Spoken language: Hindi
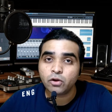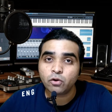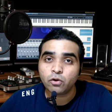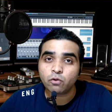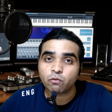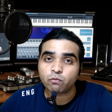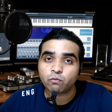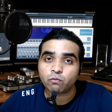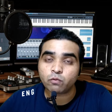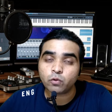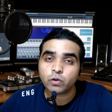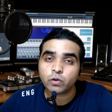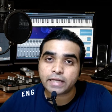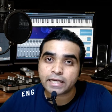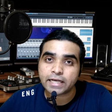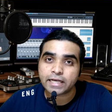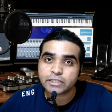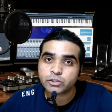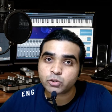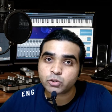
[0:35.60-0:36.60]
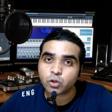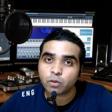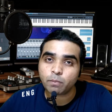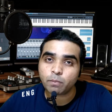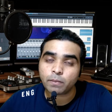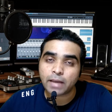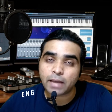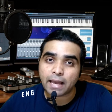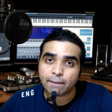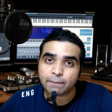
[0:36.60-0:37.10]
वो डेस्कटॉप
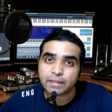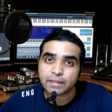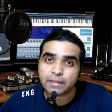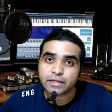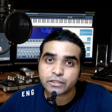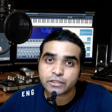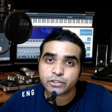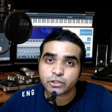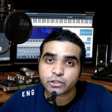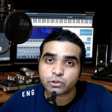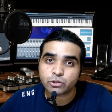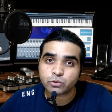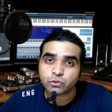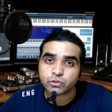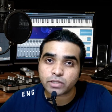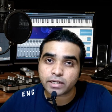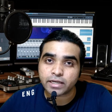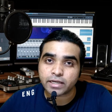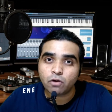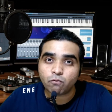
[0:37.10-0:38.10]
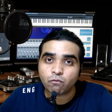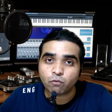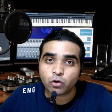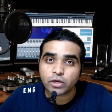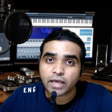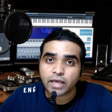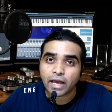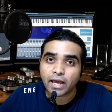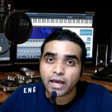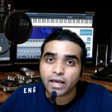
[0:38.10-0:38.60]
एप्लीकेशन की यूज करेंगे वो
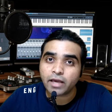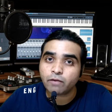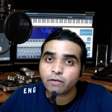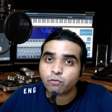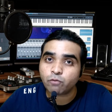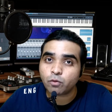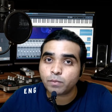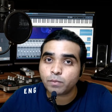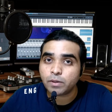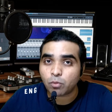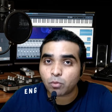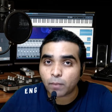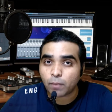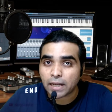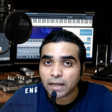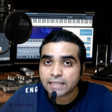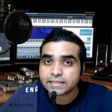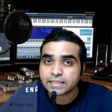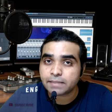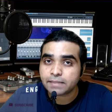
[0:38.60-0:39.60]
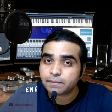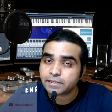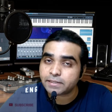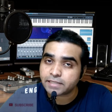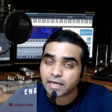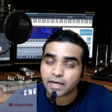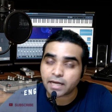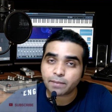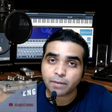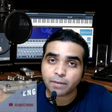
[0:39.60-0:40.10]
क्या है वो अपनी मोबाइल स्क्रीन पे
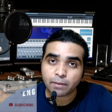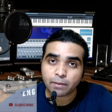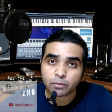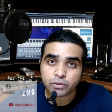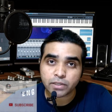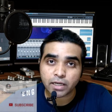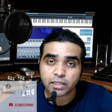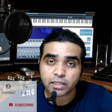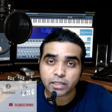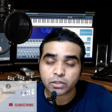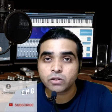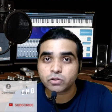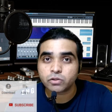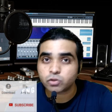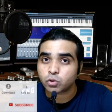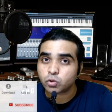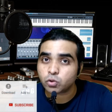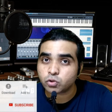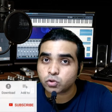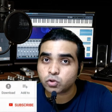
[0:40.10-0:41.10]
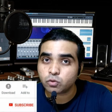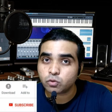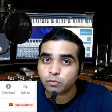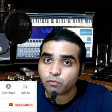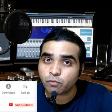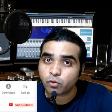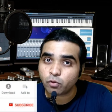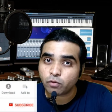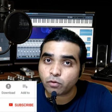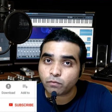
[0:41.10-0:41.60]
जाकर मैं आपको दिखाता हूँ so, दोस्तों
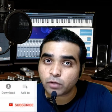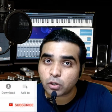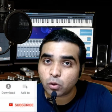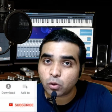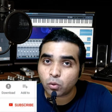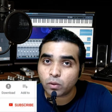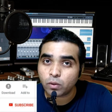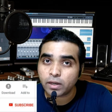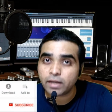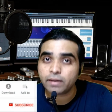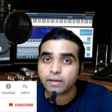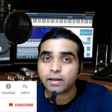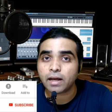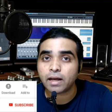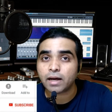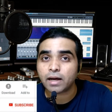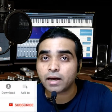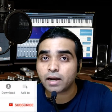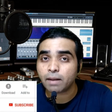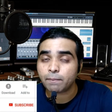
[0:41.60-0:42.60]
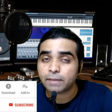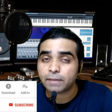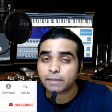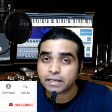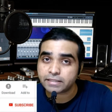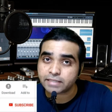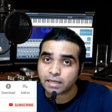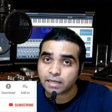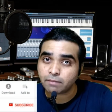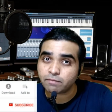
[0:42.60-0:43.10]
बिफोर वी गो हेड अगर आप मेरे
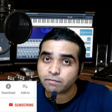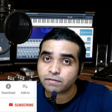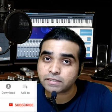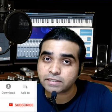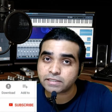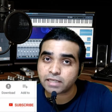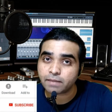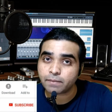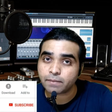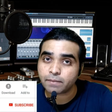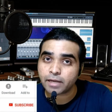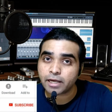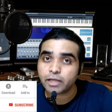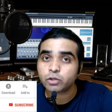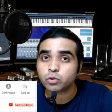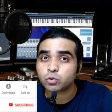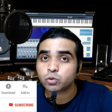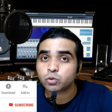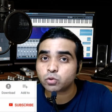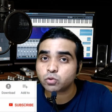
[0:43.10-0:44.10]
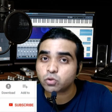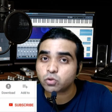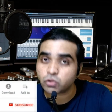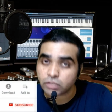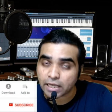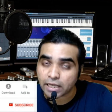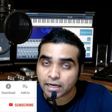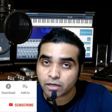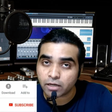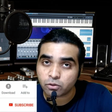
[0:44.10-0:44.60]
चैनल पे फर्स्ट टाइम आए हैं तो दोस्तों
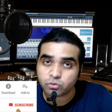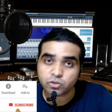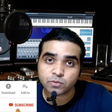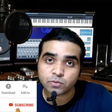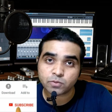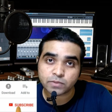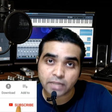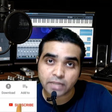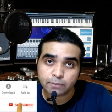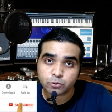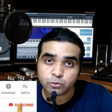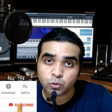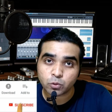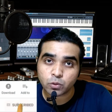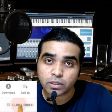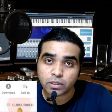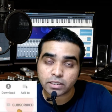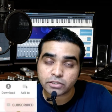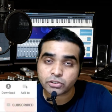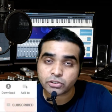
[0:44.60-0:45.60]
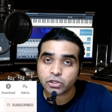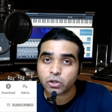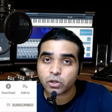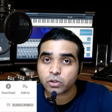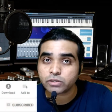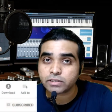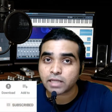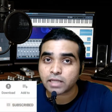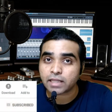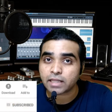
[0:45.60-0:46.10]
चैनल को सब्सक्राइब जरूर कर लीजिएगा और
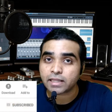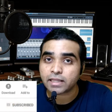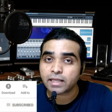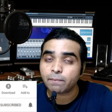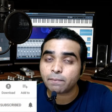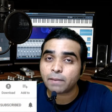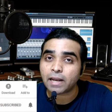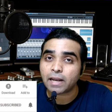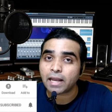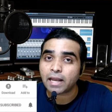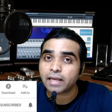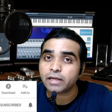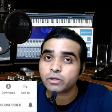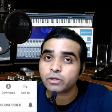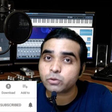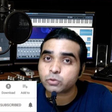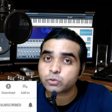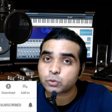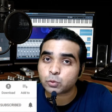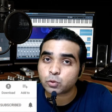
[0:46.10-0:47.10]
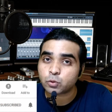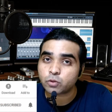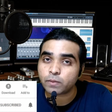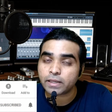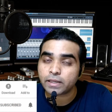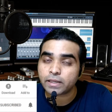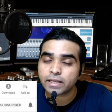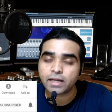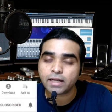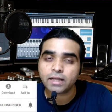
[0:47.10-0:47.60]
साथ लगे बेल आइकन को जरूर
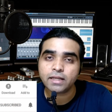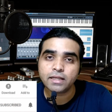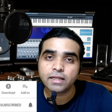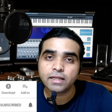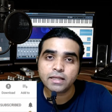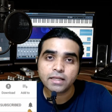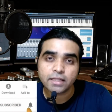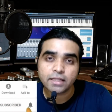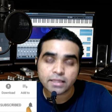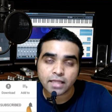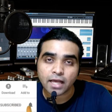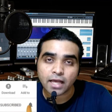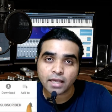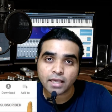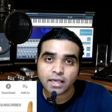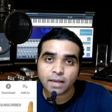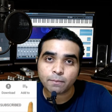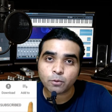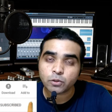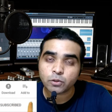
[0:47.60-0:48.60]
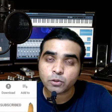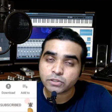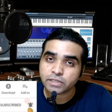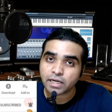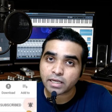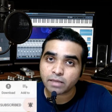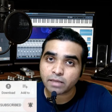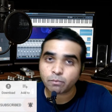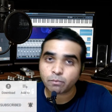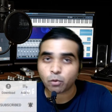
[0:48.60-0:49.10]
दबाइएगा ताकि आपको इस तरह की
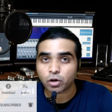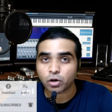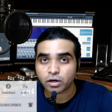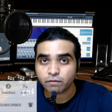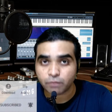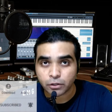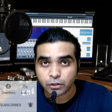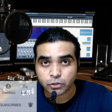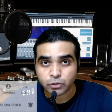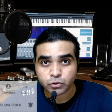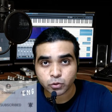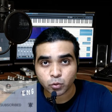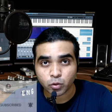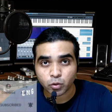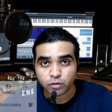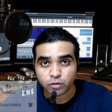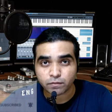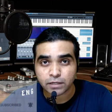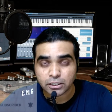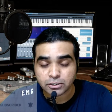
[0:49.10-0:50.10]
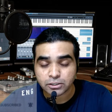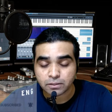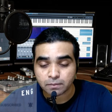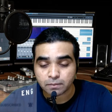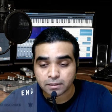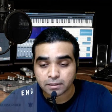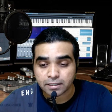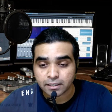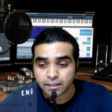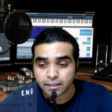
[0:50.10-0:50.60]
इंपॉर्टेंट वीडियोज की नोटिफिकेशन
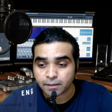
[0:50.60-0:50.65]
मिलती रहे